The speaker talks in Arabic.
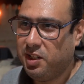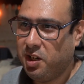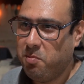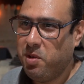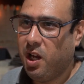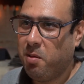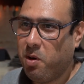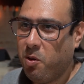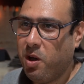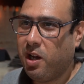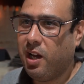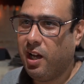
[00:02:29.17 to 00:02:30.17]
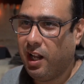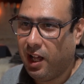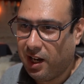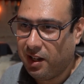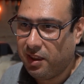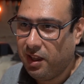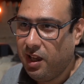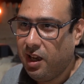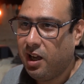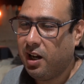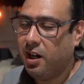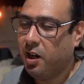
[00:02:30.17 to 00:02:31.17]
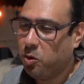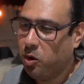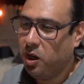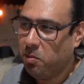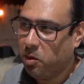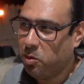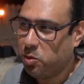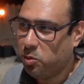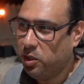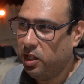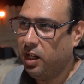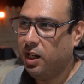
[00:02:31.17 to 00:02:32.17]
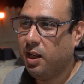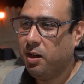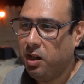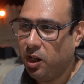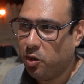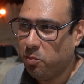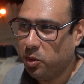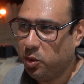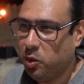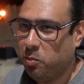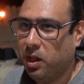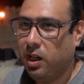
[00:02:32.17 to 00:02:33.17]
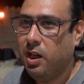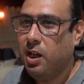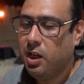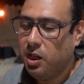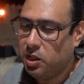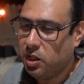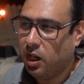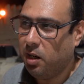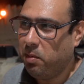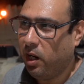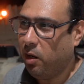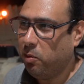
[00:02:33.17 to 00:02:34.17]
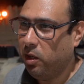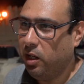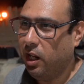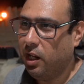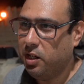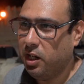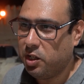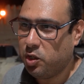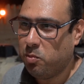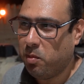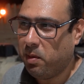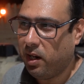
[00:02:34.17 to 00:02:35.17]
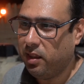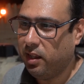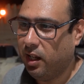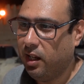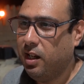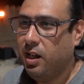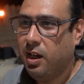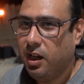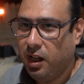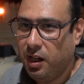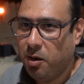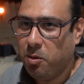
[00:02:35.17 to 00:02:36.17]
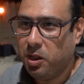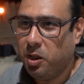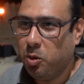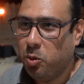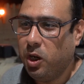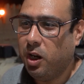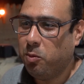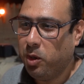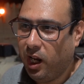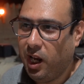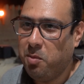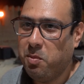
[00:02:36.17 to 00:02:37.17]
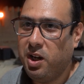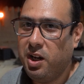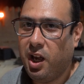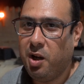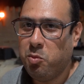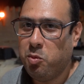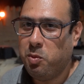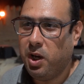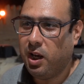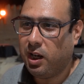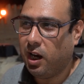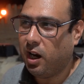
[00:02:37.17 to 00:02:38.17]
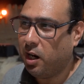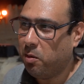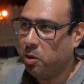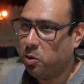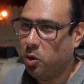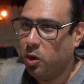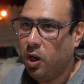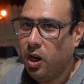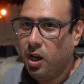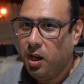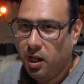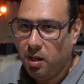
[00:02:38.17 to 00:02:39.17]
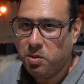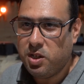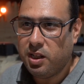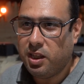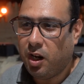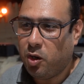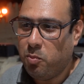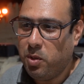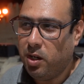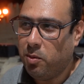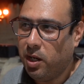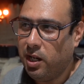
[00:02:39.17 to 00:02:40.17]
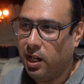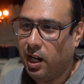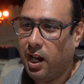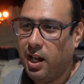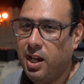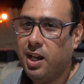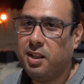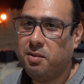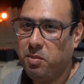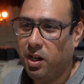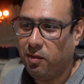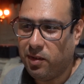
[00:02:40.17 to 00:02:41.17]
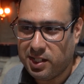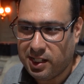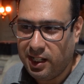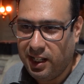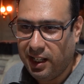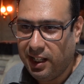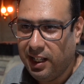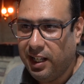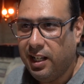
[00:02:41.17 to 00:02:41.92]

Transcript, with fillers: جميع مواقع العرض رانا كنا موجودين ليكم انتوما ان شاء الله بحول الله ننجحوا مع بعضنا النواة الاولى والحلمه اللي نحلموا بها كقراوه كل اللي مش ننطلقوا منها وهي الحياه من الفسقيه